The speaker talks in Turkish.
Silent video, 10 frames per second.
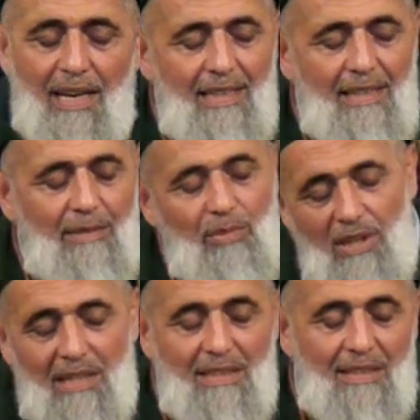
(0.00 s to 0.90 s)
Yani
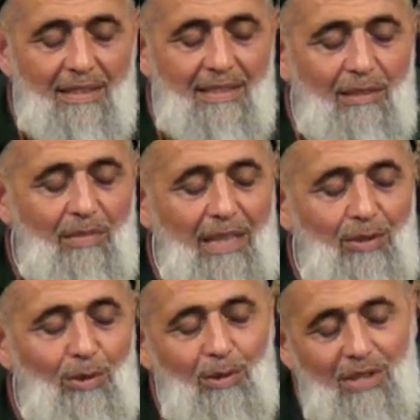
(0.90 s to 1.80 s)
bıraktığınız
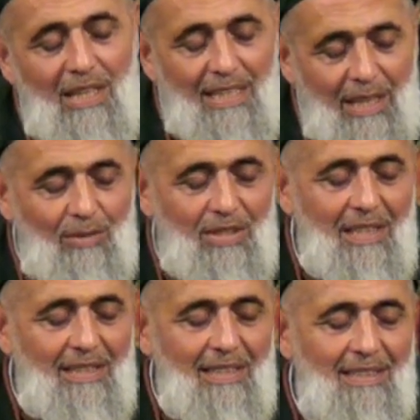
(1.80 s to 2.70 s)
zaman ne olacak?
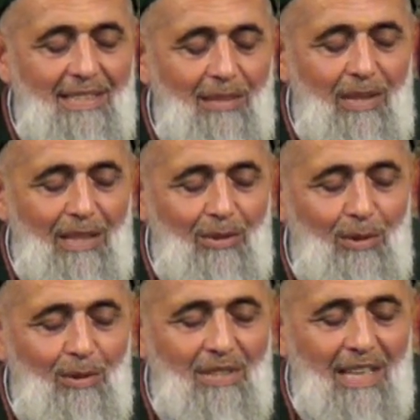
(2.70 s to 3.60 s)
Gevşettiğiniz zaman ne
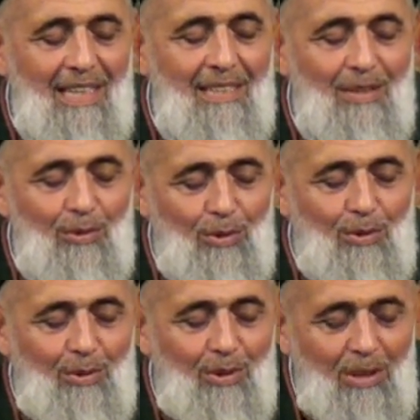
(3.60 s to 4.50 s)
olacak?
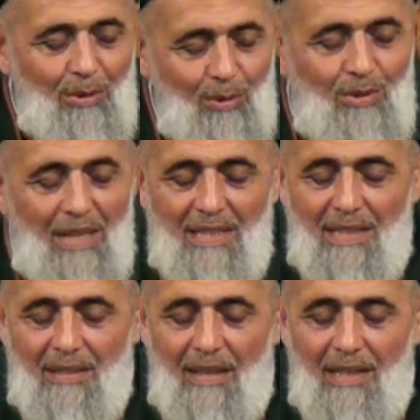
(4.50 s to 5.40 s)
Yük
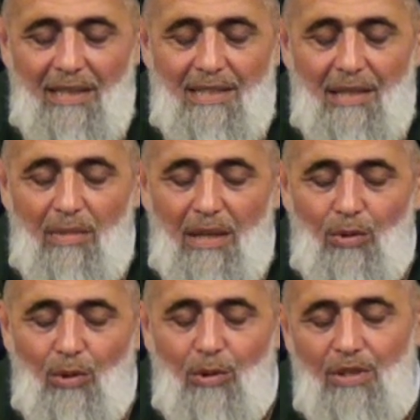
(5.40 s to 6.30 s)
üzerinizde kaldığı
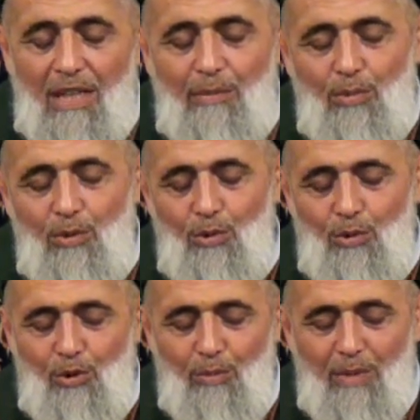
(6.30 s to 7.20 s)
zaman ne olacak bunu
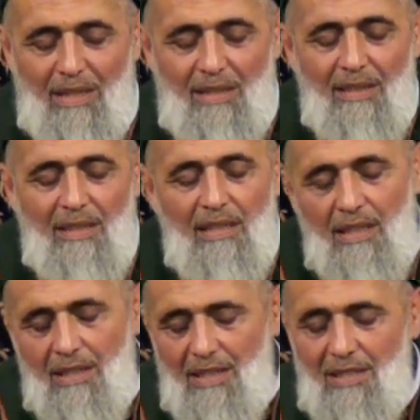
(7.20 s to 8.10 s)
düşünmek.
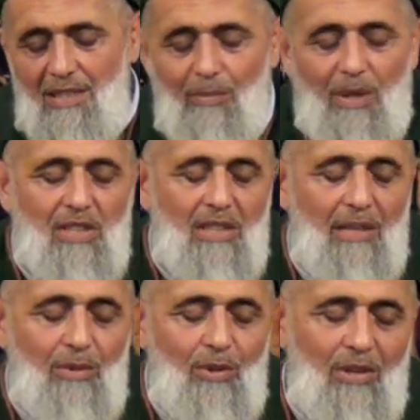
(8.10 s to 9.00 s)
İkinci
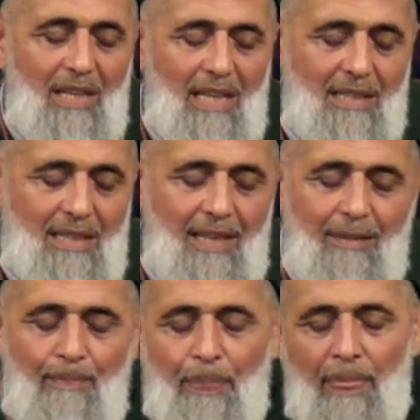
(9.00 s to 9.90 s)
başka bir örnek
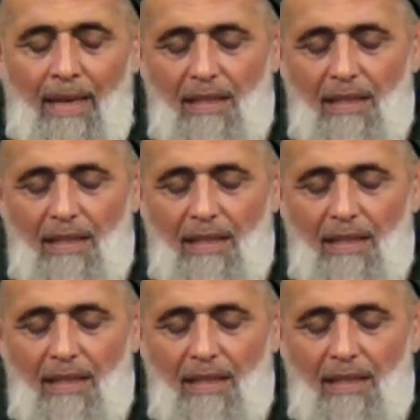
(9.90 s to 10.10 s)
de